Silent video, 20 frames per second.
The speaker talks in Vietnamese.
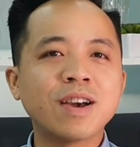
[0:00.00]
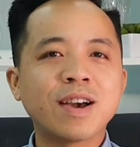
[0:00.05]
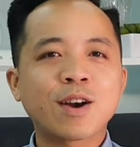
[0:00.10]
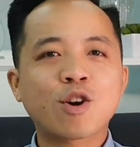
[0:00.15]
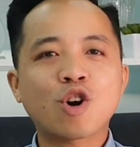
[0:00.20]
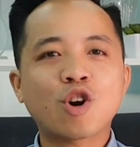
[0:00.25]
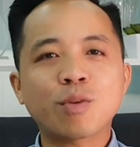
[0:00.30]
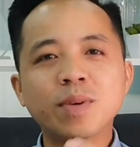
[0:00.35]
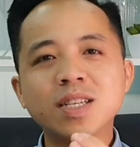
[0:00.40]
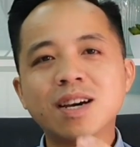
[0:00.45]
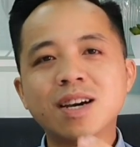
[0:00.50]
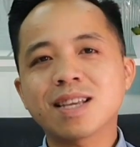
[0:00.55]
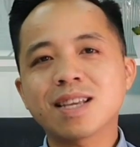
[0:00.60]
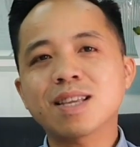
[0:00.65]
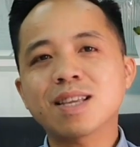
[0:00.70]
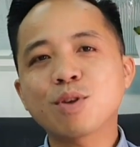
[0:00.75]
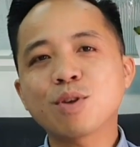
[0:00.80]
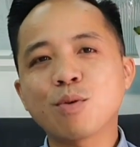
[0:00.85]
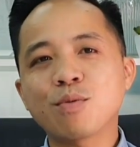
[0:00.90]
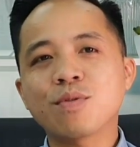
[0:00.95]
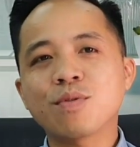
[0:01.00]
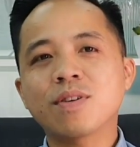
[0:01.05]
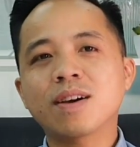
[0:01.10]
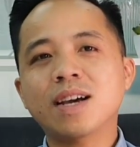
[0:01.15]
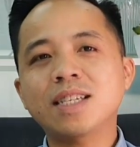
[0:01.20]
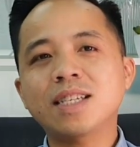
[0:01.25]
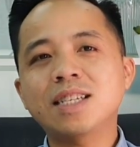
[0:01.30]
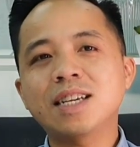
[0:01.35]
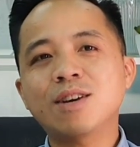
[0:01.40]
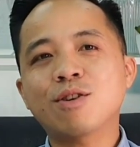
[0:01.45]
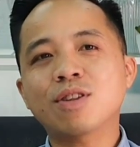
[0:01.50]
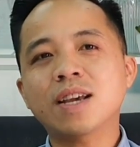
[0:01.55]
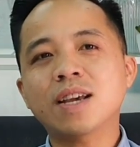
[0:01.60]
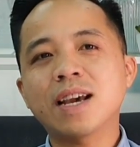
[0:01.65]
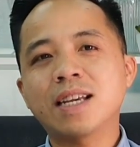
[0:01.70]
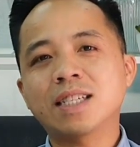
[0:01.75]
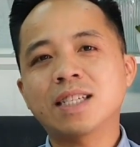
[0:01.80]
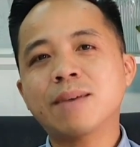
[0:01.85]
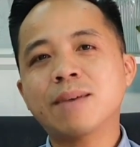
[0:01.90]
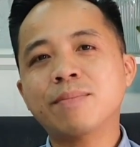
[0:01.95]
Còn bây giờ để tiếp tục, anh chị có
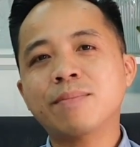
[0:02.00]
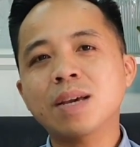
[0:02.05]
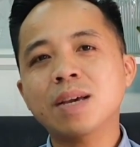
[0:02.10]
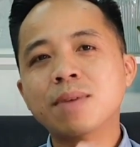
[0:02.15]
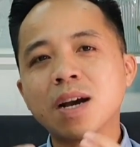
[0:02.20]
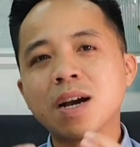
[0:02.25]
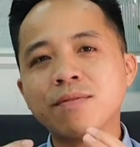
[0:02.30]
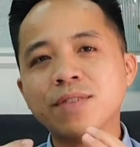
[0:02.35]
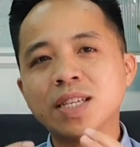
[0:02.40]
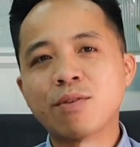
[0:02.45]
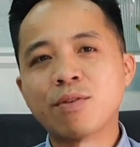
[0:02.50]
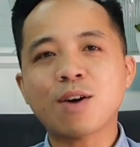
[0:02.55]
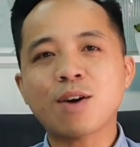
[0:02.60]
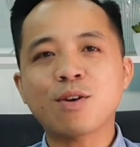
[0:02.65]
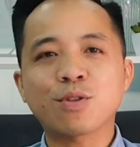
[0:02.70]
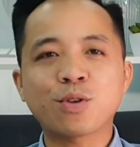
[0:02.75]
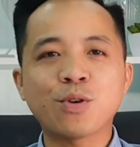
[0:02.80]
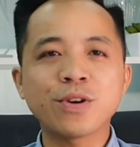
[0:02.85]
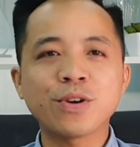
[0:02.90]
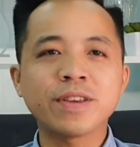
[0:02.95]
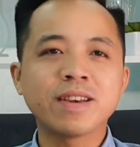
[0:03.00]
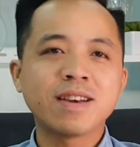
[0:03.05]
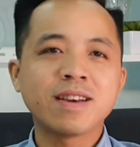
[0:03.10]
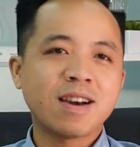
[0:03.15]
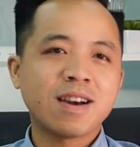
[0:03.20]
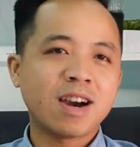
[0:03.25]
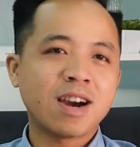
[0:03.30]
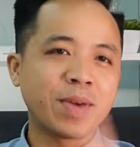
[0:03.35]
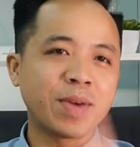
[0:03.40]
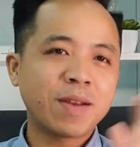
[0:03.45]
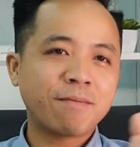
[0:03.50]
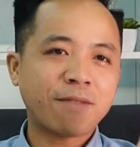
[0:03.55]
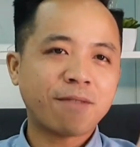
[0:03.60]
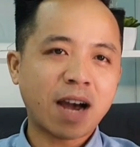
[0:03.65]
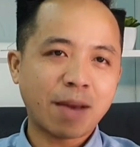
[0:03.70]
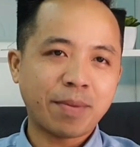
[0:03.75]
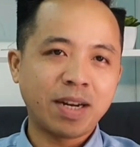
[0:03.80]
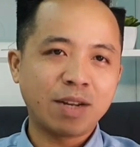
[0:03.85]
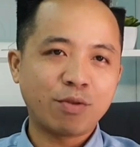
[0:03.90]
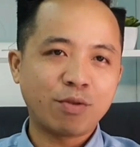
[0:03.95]
thể xem tiếp các video khác của tôi ở bên phải
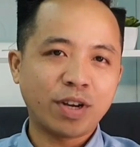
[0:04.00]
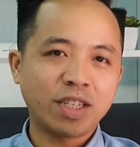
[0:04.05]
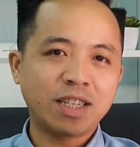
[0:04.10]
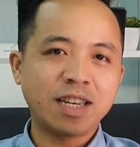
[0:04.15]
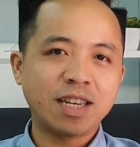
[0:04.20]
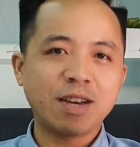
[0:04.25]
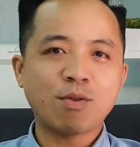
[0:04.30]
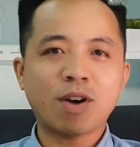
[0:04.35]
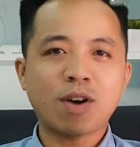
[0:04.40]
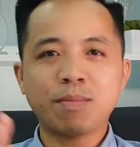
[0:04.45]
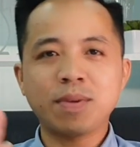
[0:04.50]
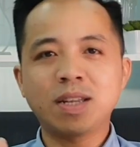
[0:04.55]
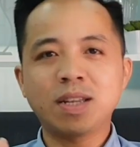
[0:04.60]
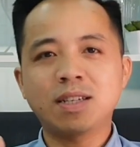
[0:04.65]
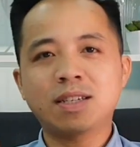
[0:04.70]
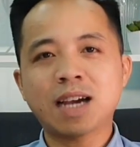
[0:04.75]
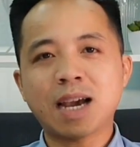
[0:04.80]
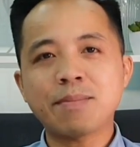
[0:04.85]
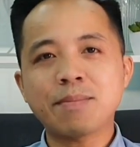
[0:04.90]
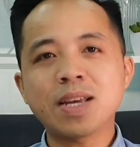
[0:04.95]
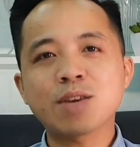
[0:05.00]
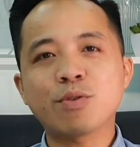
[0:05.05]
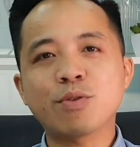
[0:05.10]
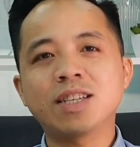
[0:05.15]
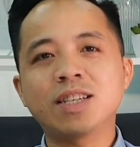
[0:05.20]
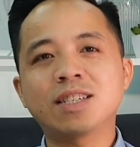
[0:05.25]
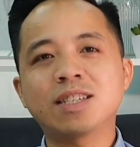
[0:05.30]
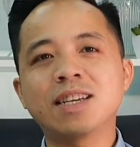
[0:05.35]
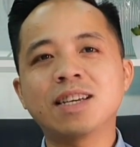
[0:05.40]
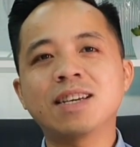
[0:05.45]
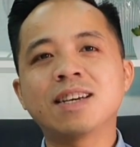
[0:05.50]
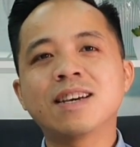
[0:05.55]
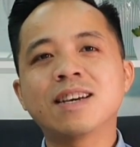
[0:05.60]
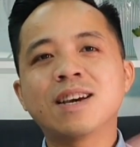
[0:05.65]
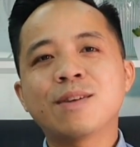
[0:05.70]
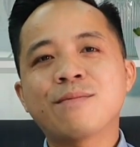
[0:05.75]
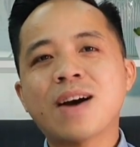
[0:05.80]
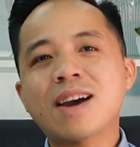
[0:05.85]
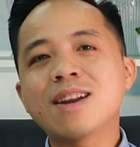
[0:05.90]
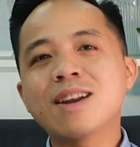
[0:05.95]
màn hình của anh chị hoặc bên trái màn hình của anh chị.
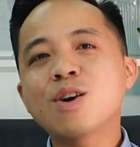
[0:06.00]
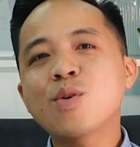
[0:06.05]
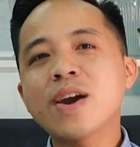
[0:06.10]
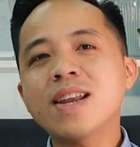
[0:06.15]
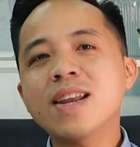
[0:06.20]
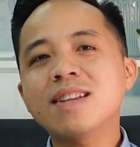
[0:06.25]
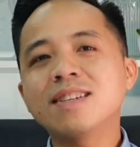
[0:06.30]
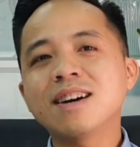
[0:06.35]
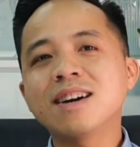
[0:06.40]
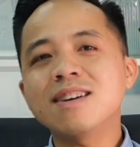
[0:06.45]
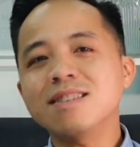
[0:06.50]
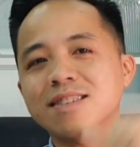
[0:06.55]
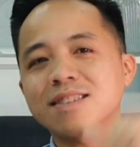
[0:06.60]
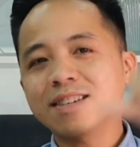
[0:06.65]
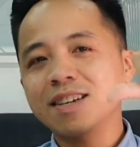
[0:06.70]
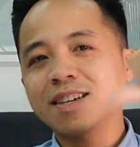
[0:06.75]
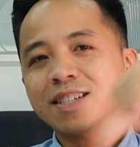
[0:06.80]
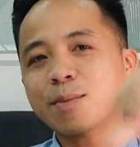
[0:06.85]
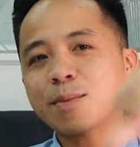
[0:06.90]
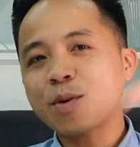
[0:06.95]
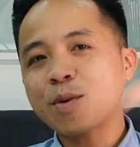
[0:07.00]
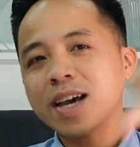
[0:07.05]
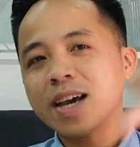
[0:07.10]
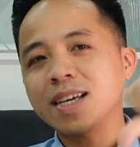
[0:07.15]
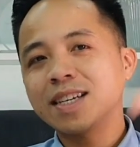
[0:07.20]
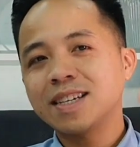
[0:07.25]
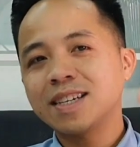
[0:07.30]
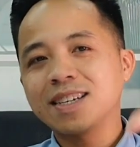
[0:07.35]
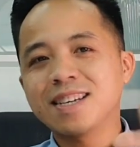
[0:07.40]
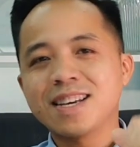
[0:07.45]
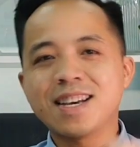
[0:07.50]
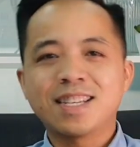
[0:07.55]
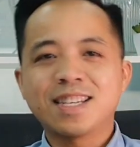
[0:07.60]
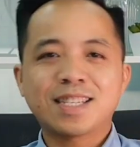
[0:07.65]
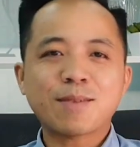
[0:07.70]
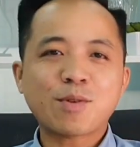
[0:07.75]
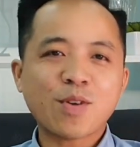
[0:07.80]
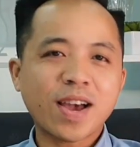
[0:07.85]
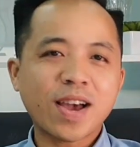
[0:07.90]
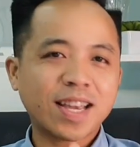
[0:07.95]
Và đừng quên nhớ
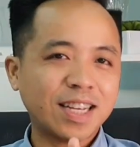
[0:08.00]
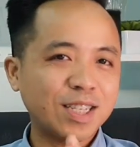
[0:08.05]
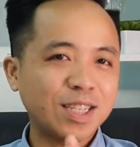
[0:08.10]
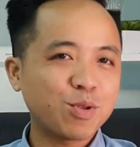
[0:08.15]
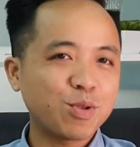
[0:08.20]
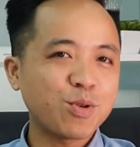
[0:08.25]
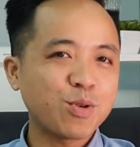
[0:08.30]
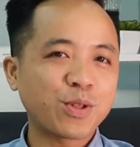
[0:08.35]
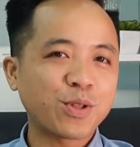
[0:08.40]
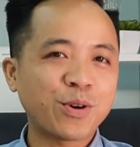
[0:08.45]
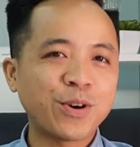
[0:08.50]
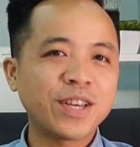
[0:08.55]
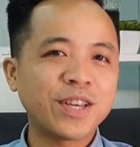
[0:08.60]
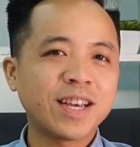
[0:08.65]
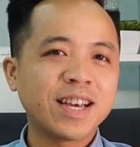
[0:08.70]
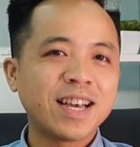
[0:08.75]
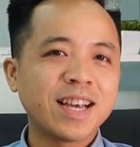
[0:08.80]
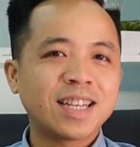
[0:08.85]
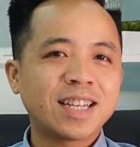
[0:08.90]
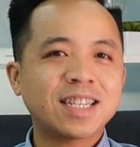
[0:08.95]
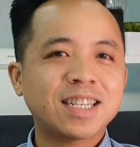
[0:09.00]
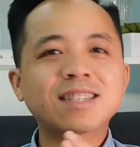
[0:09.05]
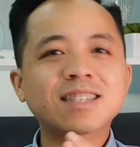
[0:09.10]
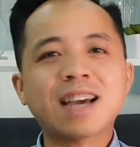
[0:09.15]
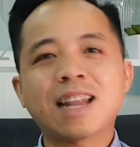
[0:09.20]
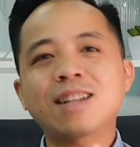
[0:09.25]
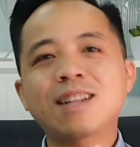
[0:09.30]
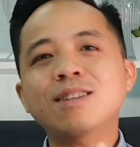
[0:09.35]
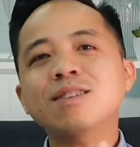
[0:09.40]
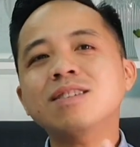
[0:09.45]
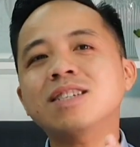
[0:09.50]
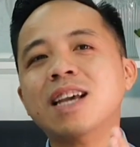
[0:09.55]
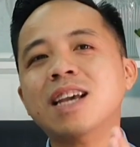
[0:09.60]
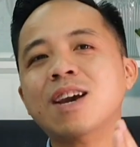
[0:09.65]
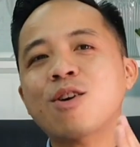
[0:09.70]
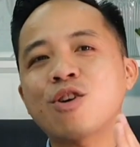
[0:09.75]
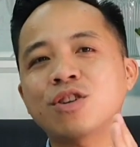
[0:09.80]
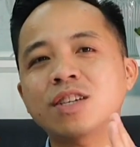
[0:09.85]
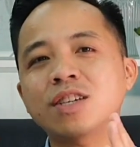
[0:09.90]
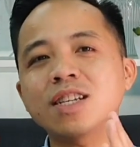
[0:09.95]
subscribe kênh YouTube của tôi. Chắc chắn sẽ
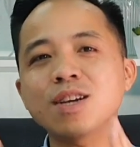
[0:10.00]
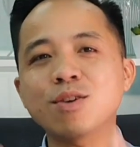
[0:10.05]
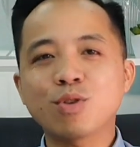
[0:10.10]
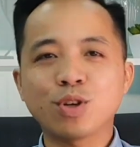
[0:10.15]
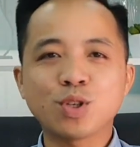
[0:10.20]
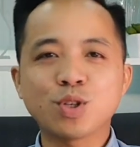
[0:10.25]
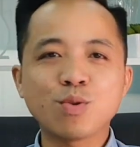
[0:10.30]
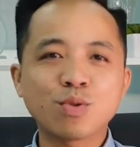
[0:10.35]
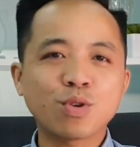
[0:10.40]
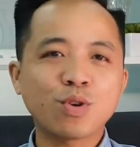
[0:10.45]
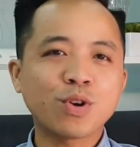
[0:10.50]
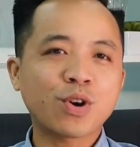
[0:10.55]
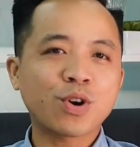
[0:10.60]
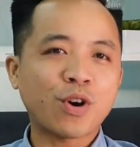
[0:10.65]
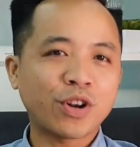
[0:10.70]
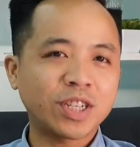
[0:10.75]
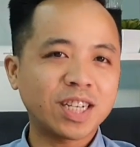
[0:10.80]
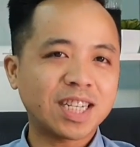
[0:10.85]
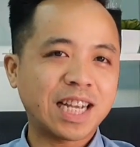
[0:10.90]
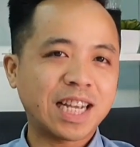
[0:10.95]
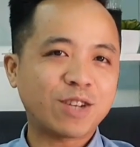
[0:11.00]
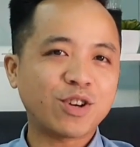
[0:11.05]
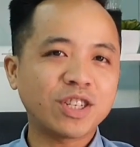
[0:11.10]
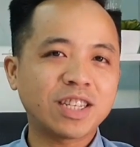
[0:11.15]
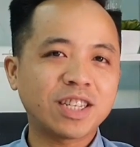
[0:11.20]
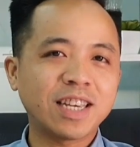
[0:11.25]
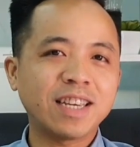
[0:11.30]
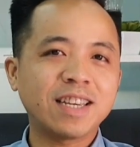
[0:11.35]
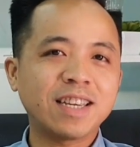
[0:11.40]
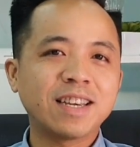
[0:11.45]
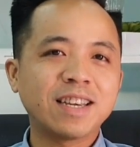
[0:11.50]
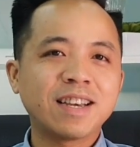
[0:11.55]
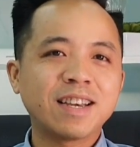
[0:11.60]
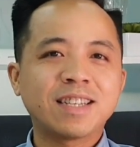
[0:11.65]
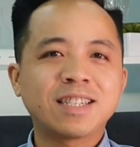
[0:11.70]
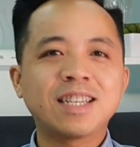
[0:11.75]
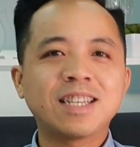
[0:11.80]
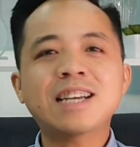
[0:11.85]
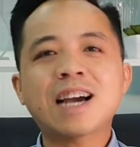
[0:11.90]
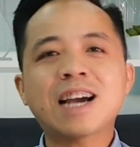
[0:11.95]
còn rất nhiều nội dung tôi còn chia sẻ cho anh chị.
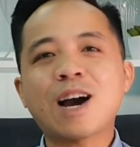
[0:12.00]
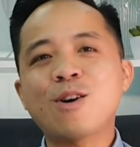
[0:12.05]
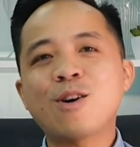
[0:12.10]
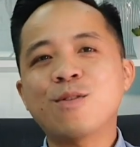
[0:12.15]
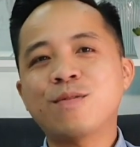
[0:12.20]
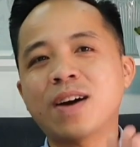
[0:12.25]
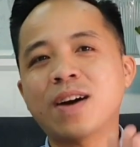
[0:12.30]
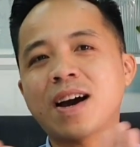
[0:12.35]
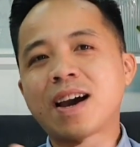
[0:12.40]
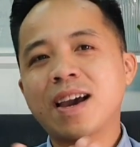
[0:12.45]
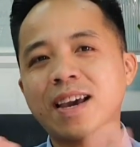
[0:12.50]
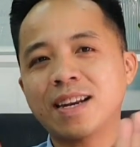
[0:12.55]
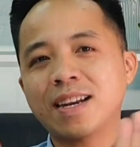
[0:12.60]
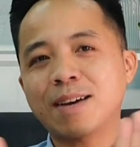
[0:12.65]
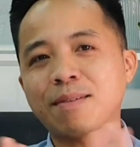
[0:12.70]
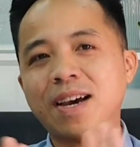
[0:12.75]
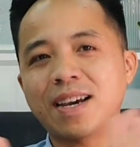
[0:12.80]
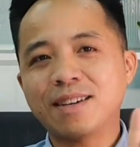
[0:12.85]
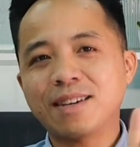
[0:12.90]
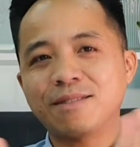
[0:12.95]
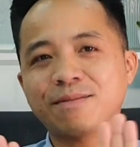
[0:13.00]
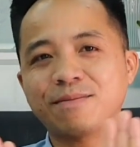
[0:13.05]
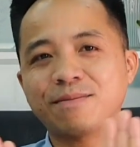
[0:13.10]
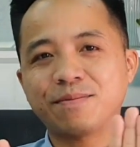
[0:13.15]
Xin chào và hẹn gặp lại.